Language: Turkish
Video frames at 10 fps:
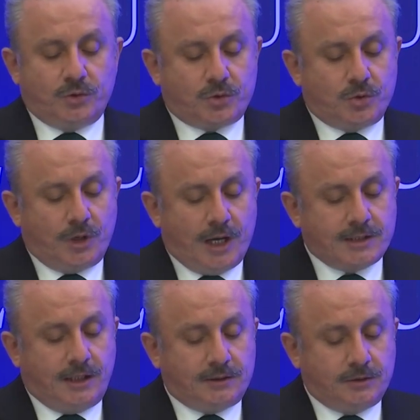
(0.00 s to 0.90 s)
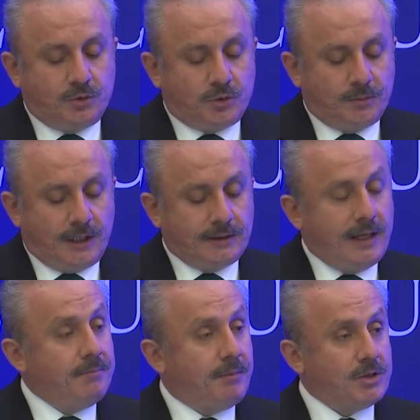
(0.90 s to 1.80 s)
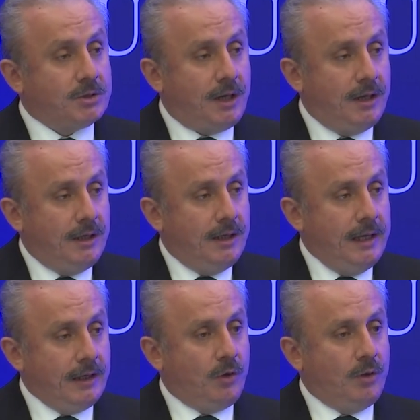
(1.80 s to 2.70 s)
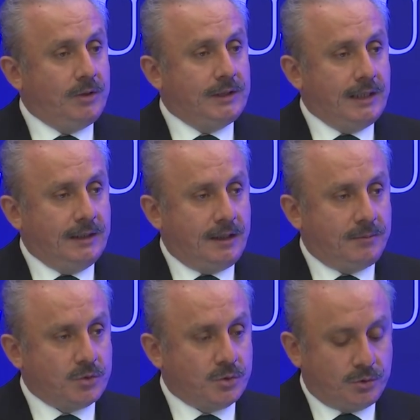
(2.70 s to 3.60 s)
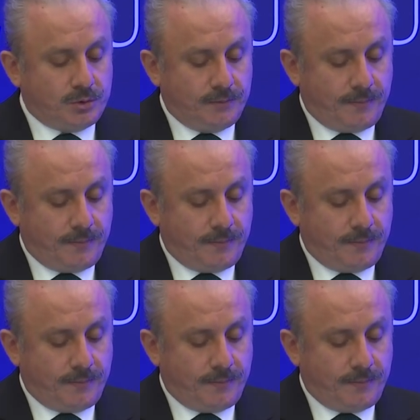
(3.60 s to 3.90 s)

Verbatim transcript: duygusunun azaldığı durumlarda en başta ekonomik dengeler bozulur.